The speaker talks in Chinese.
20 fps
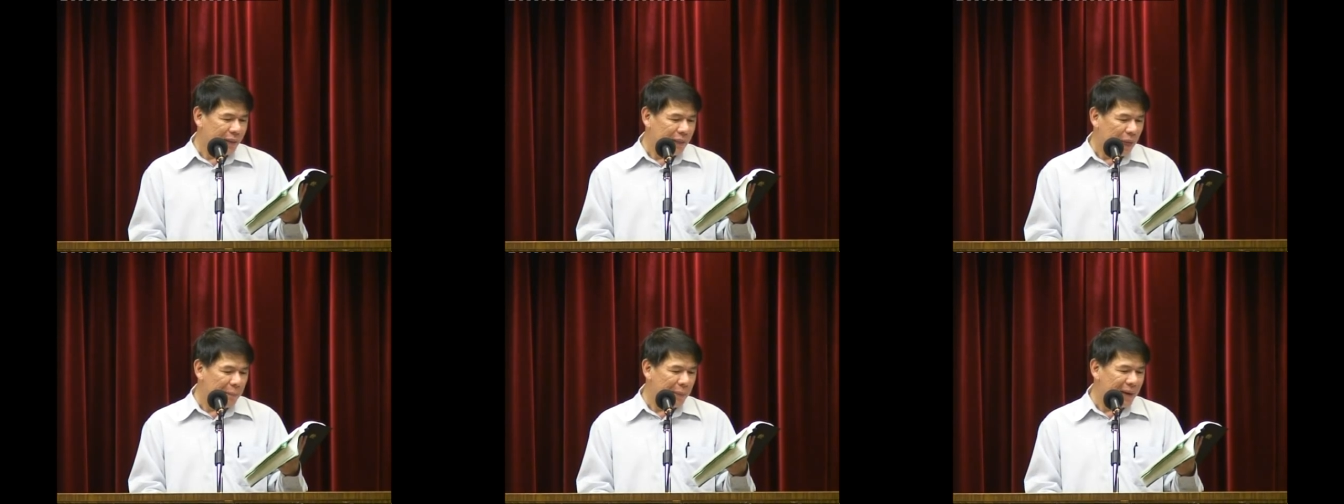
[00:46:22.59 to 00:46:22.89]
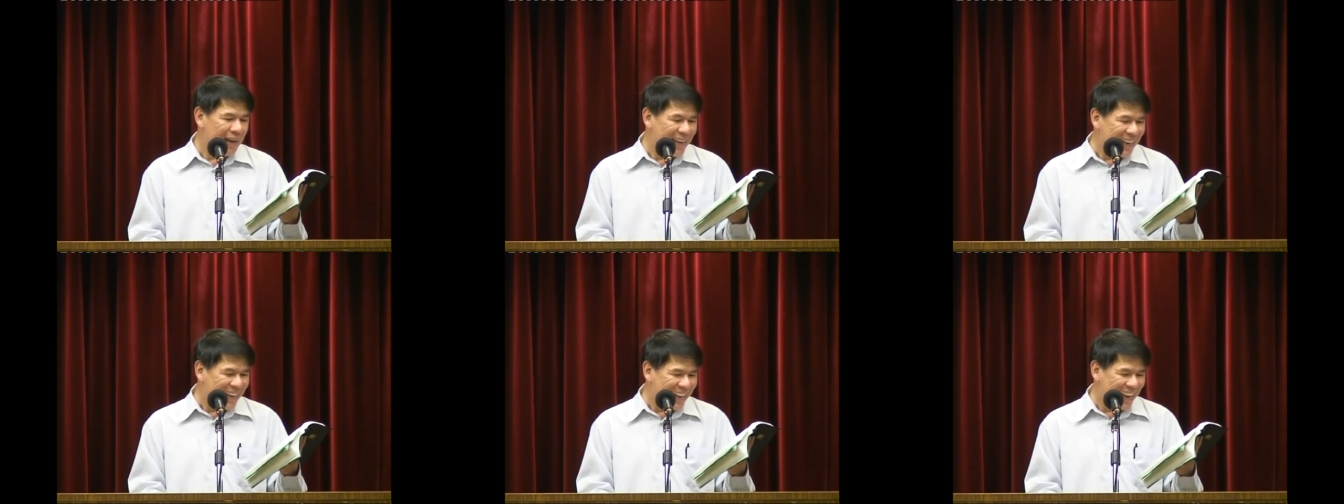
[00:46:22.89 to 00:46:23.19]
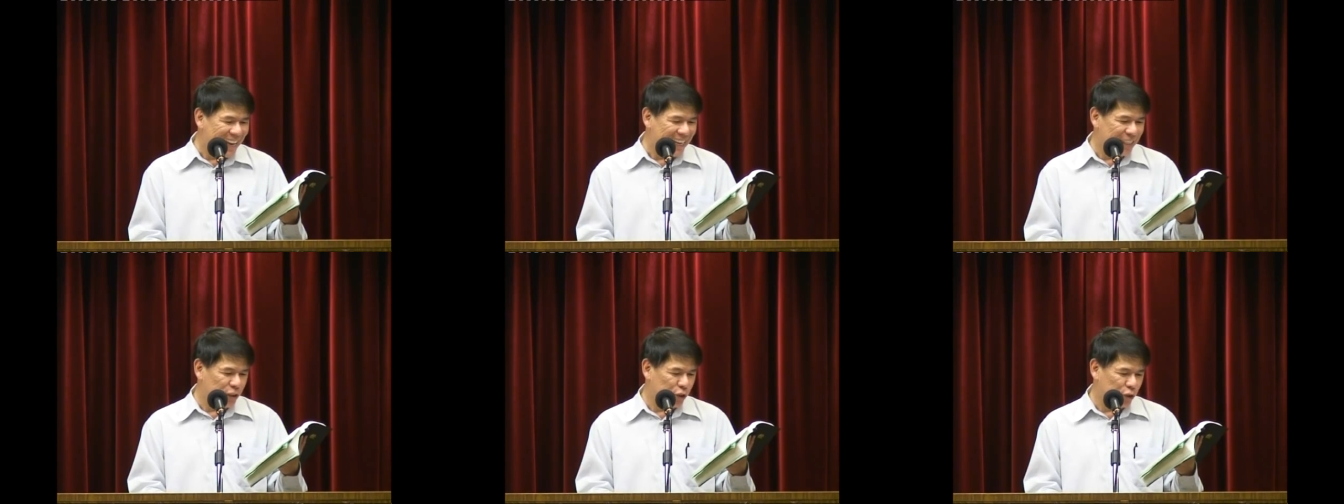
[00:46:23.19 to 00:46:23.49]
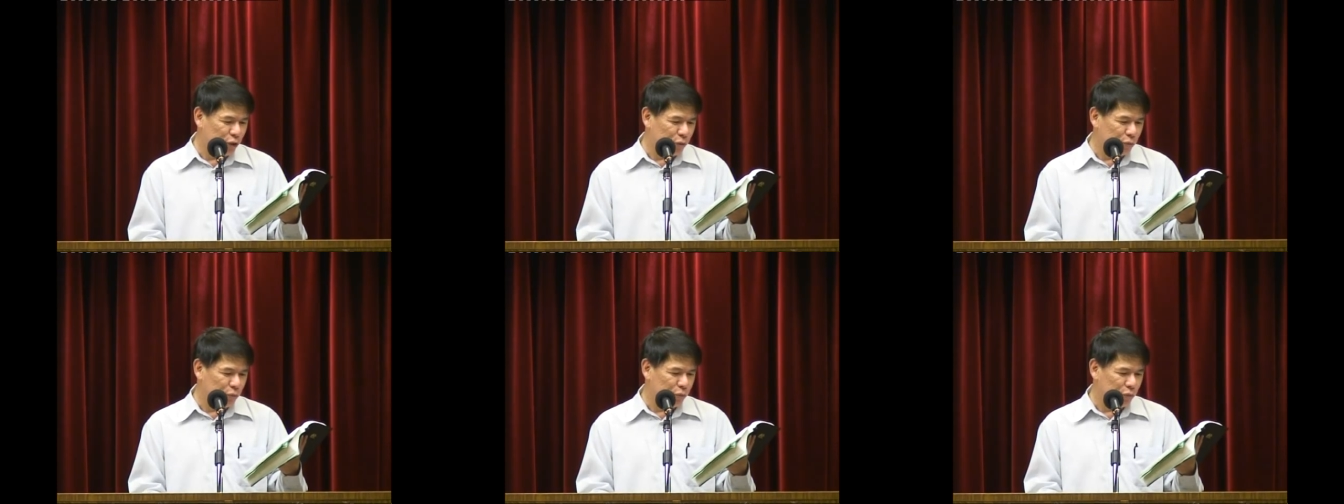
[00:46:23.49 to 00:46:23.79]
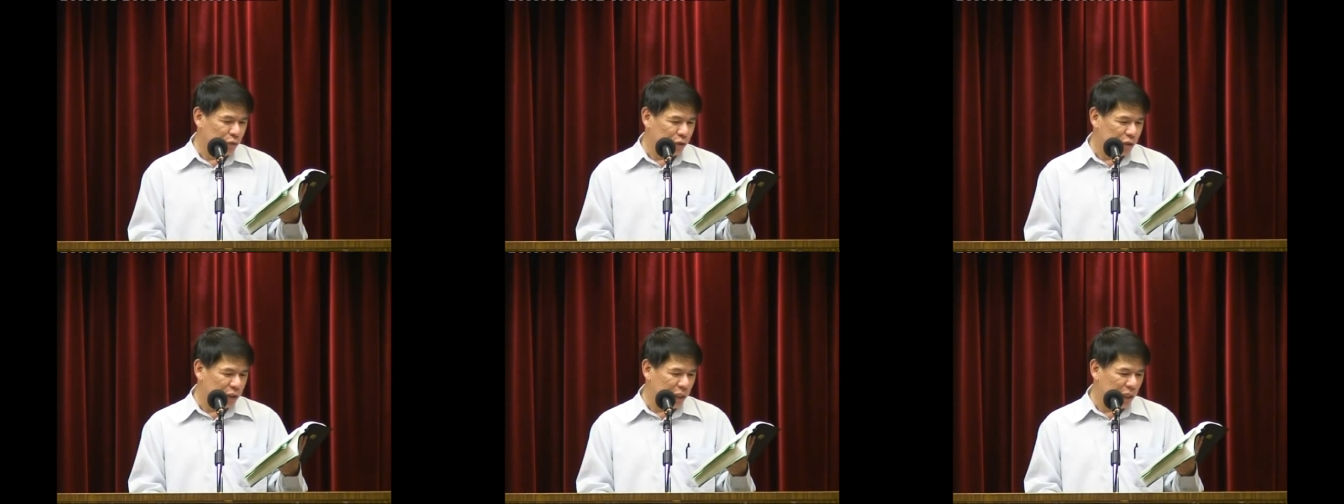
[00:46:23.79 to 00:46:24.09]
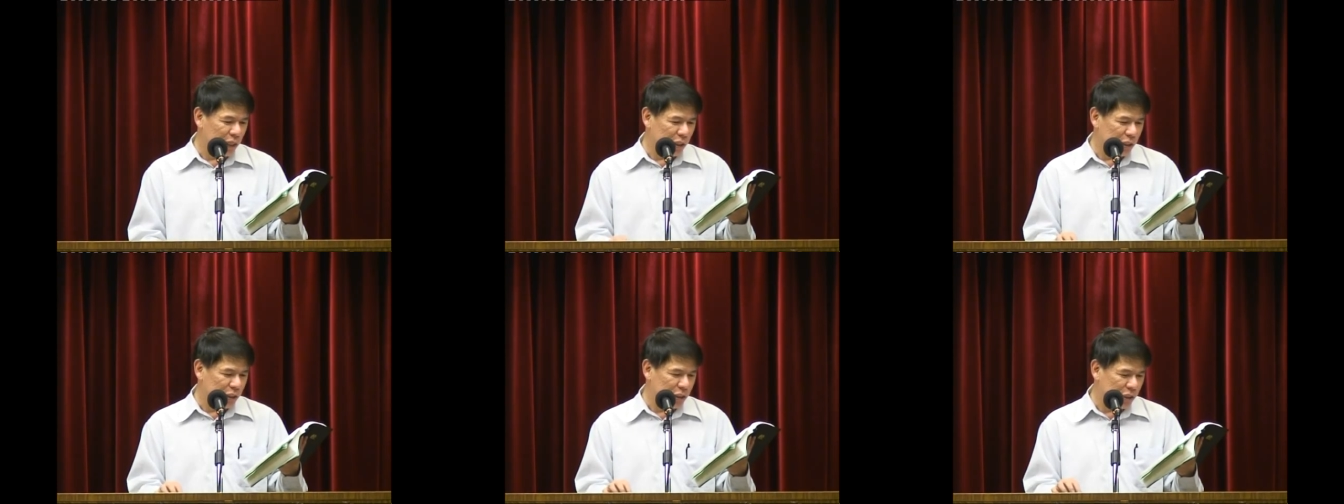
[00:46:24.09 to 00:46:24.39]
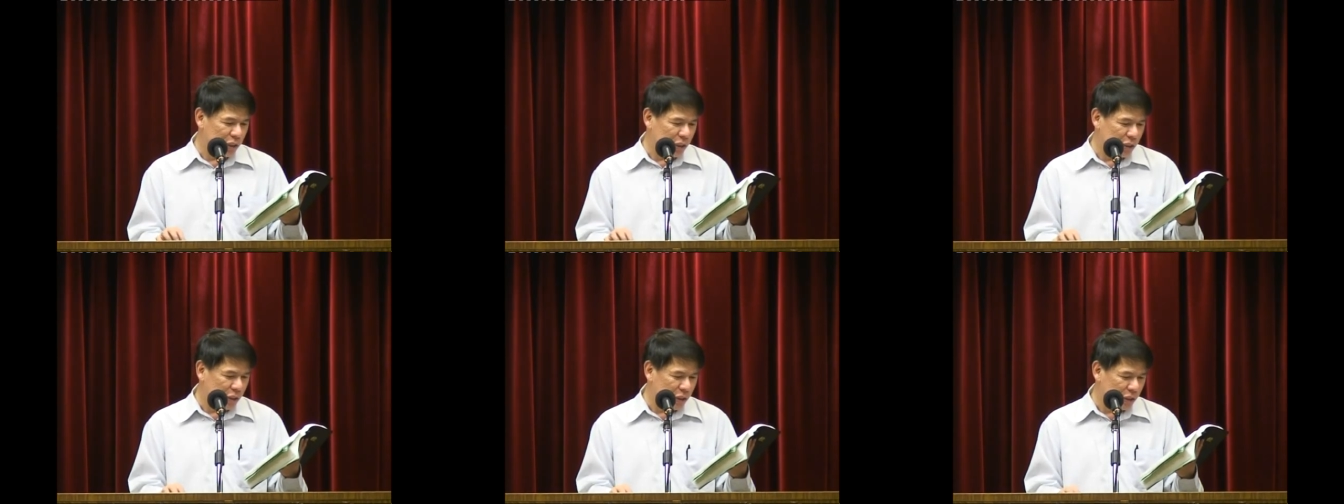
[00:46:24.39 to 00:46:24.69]
他们列祖的
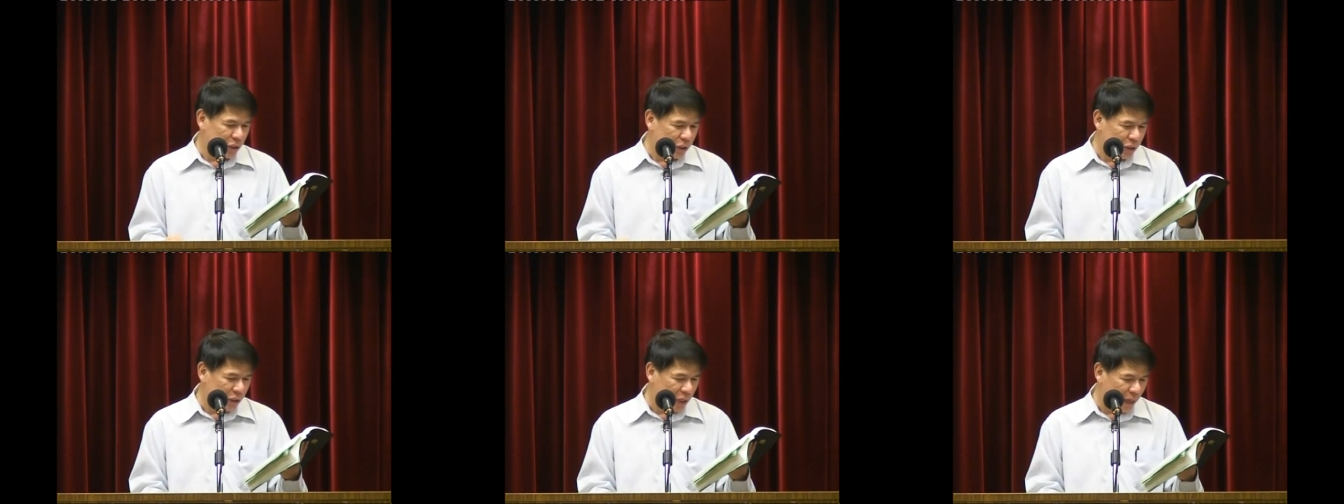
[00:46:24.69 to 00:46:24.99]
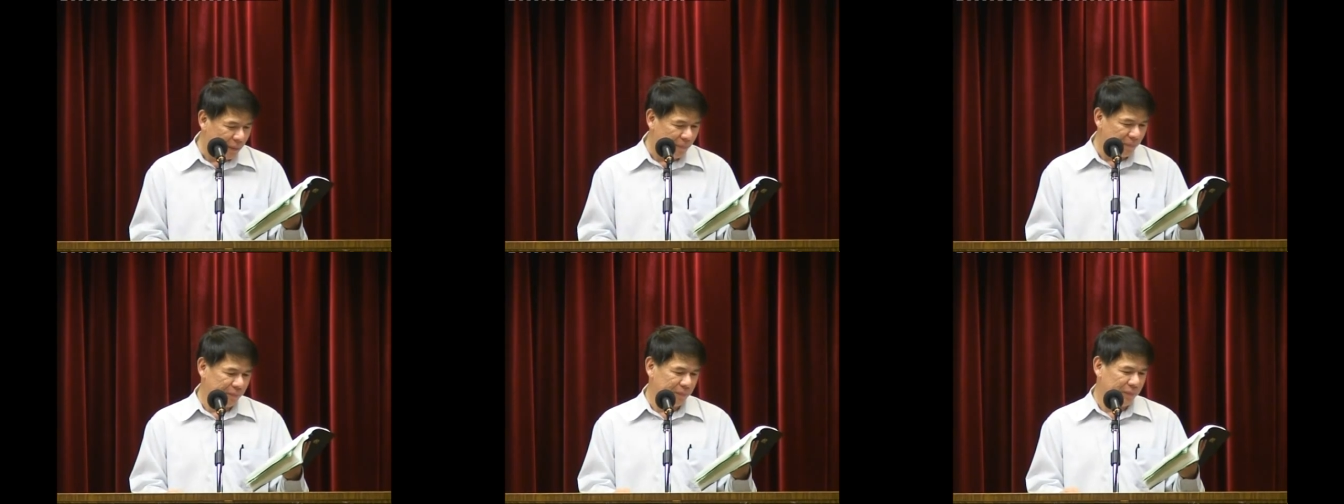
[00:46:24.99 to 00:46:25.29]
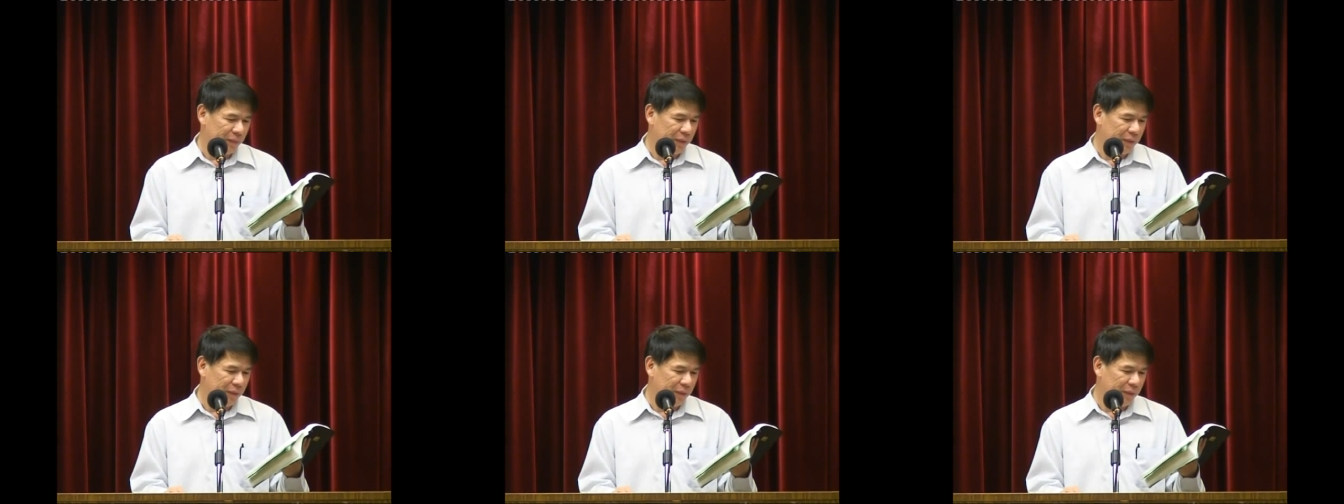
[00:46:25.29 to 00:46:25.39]
神。